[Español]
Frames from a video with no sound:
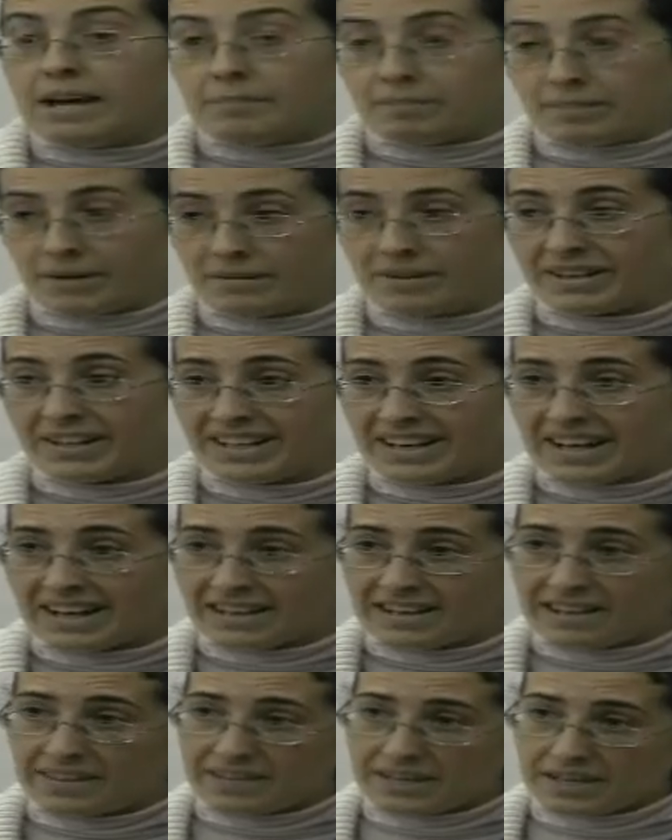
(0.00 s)
prevenir
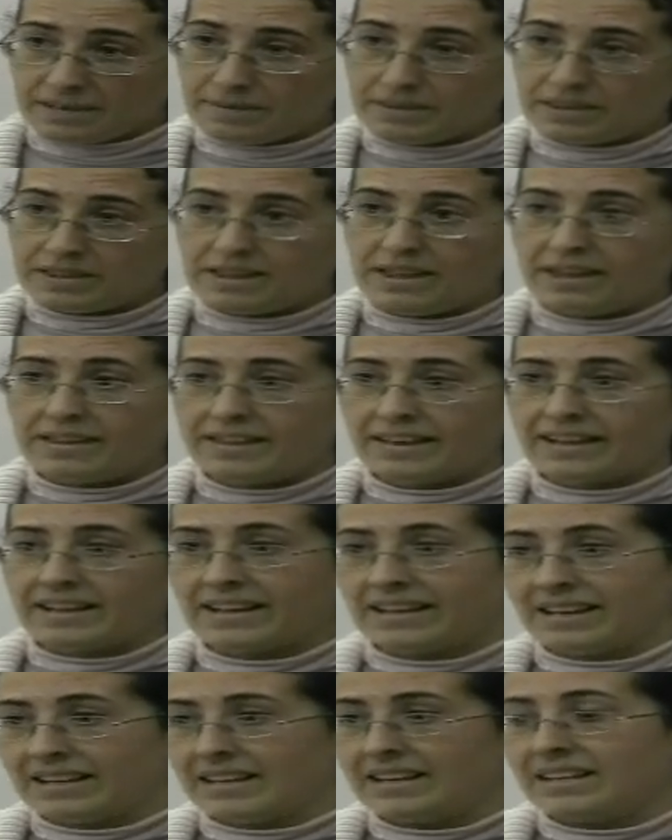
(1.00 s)
aquellas discapacidades
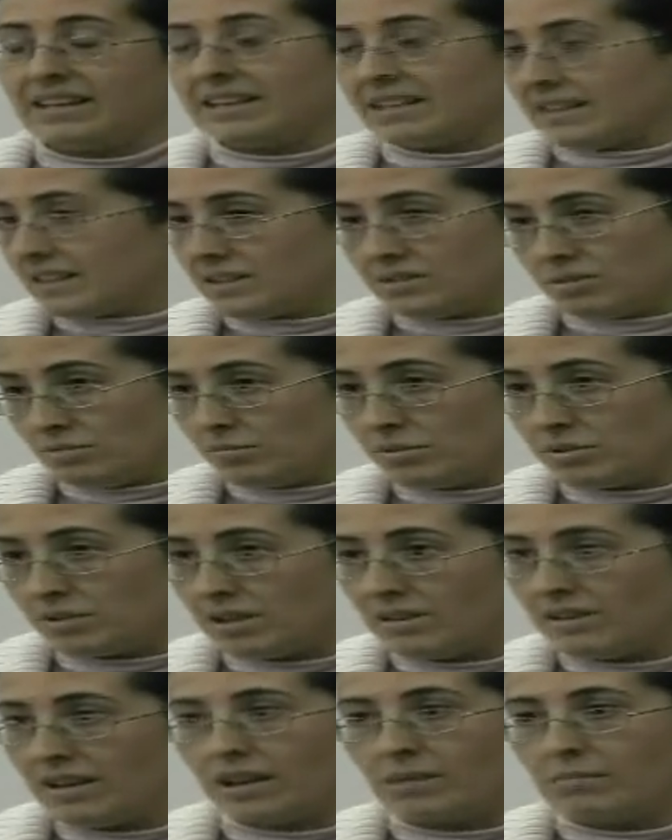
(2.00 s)
que, que son
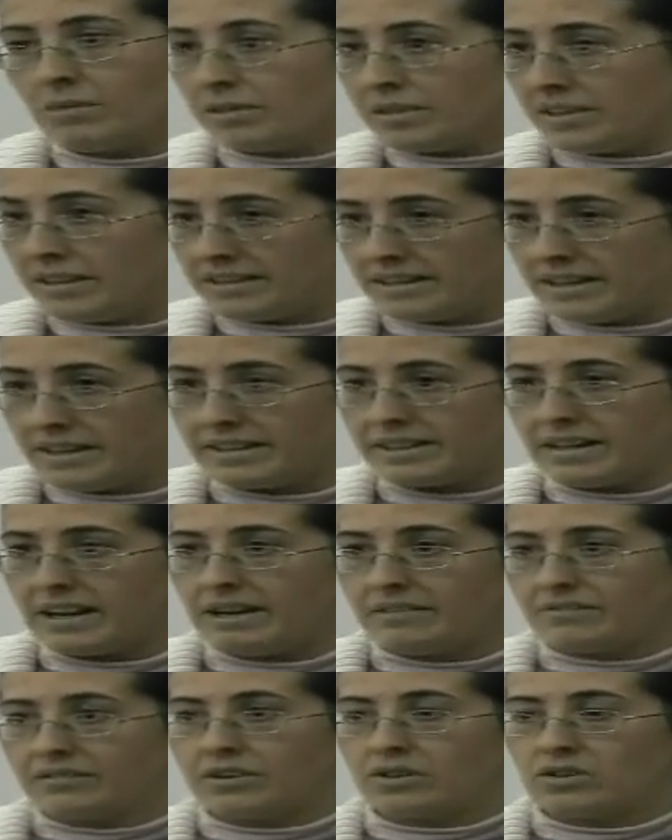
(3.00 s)
posibles, como accidentes de
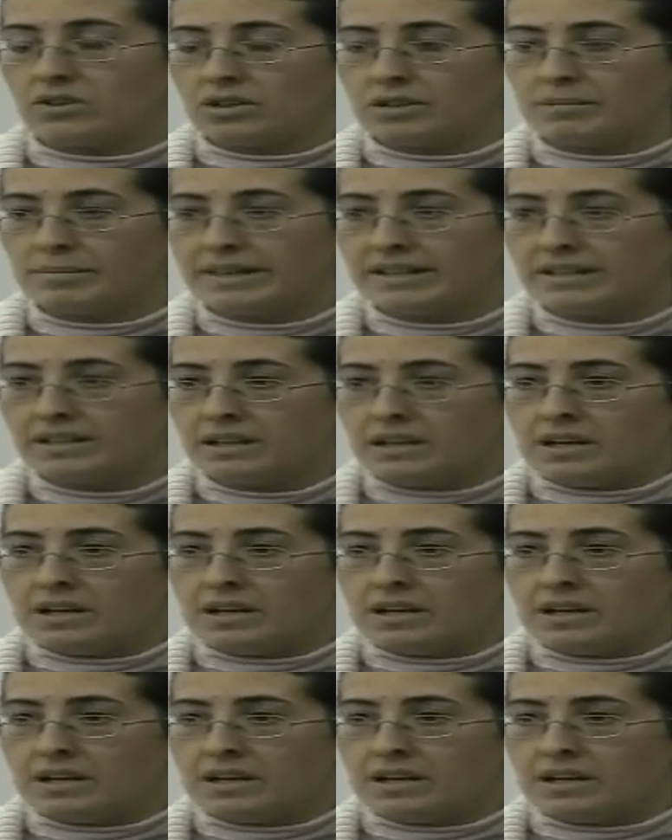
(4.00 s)
tráfico y demás,